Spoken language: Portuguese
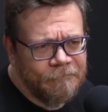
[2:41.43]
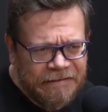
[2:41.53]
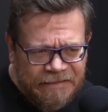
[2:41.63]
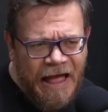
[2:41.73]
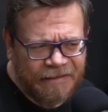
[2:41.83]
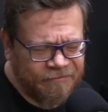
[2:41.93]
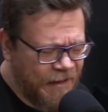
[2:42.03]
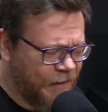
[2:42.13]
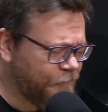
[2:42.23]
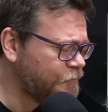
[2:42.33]
lá
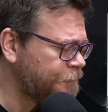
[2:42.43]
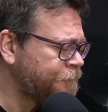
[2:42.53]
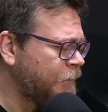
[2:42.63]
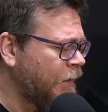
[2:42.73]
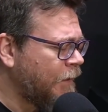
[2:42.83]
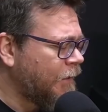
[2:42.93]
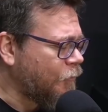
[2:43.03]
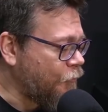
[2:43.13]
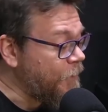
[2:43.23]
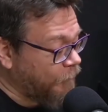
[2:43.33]
atrás,
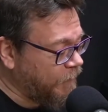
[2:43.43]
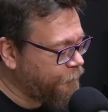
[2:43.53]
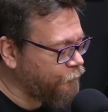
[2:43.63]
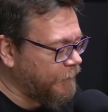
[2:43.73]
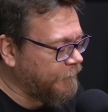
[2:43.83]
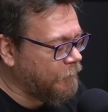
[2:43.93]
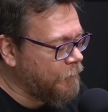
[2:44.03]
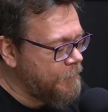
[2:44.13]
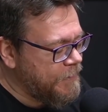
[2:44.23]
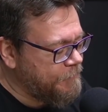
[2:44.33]
com Mel Gibson ainda
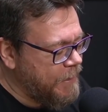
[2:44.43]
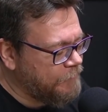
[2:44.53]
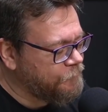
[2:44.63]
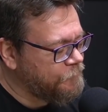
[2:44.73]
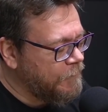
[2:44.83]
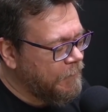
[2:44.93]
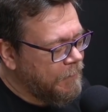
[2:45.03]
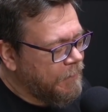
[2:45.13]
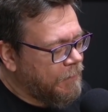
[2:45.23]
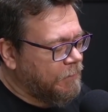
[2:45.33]
como Mad Max,
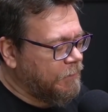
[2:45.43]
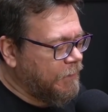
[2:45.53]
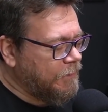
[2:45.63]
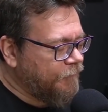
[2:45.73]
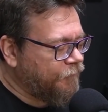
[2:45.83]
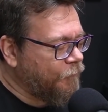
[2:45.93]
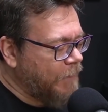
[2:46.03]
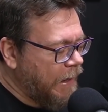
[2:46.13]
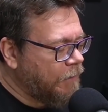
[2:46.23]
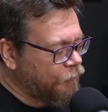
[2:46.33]
e ele ia
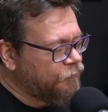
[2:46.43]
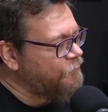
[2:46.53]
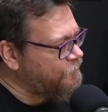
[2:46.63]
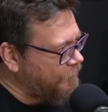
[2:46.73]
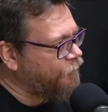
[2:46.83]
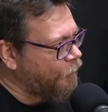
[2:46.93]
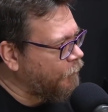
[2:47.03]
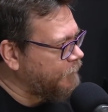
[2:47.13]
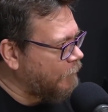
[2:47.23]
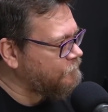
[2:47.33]
filmar onde ele sempre
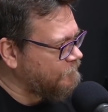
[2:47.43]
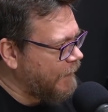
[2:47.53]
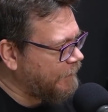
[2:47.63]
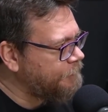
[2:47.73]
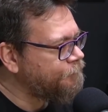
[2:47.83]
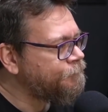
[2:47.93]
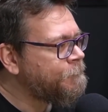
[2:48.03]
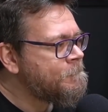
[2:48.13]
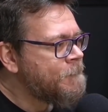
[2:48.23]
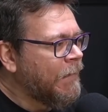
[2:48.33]
filmou, na Austrália.
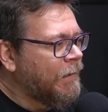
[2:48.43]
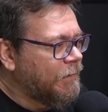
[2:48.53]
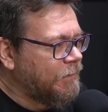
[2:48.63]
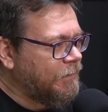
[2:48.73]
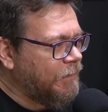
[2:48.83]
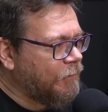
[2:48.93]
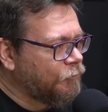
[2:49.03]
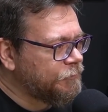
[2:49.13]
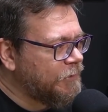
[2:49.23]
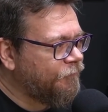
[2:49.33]
E
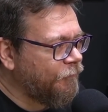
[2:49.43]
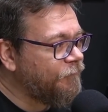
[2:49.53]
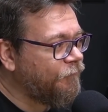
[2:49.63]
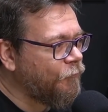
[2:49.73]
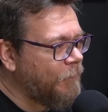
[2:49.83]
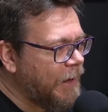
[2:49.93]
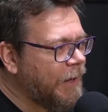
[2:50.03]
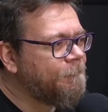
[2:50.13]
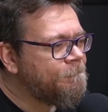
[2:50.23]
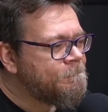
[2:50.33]
quando ele foi
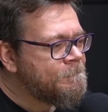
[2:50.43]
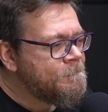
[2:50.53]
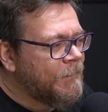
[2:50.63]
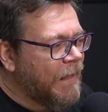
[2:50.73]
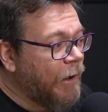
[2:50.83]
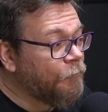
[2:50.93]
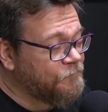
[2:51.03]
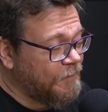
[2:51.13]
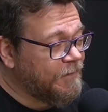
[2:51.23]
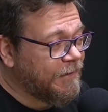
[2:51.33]
filmar, a
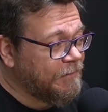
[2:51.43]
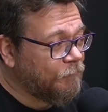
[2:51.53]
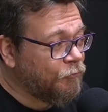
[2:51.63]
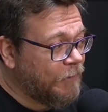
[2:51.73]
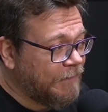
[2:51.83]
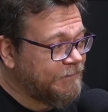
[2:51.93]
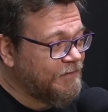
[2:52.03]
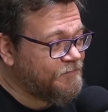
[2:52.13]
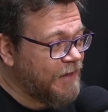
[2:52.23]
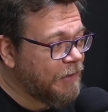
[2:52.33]
Austrália, que era o um lugar
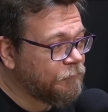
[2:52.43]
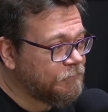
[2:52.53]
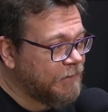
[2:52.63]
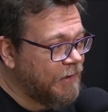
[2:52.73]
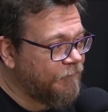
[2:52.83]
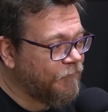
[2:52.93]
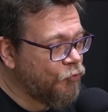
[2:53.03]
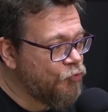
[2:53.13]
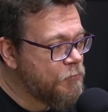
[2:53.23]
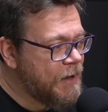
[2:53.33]
deserto, teve
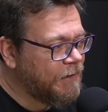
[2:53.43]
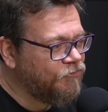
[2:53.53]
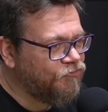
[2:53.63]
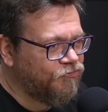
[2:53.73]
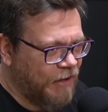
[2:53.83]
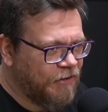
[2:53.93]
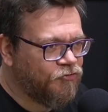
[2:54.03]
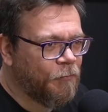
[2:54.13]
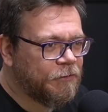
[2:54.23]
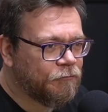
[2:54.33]
uma
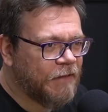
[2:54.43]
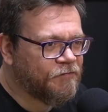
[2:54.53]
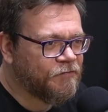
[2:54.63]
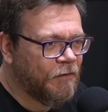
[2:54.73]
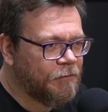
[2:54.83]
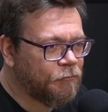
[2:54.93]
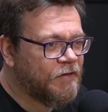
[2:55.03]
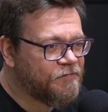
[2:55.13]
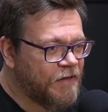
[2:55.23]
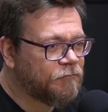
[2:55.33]
enchente, uma inundação, e o
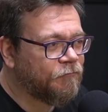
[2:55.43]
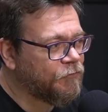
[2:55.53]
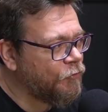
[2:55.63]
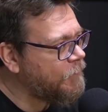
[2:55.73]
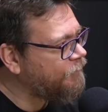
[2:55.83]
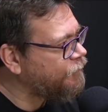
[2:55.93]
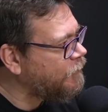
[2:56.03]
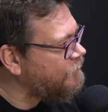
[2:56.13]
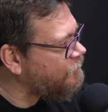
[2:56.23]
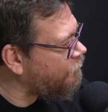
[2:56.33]
deserto virou uma
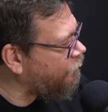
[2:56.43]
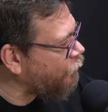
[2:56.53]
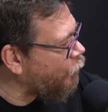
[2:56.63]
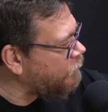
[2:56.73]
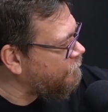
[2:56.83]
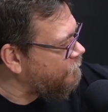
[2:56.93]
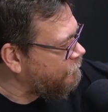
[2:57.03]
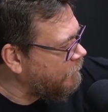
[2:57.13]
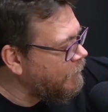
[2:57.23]
floresta Caramba. com flores, assim.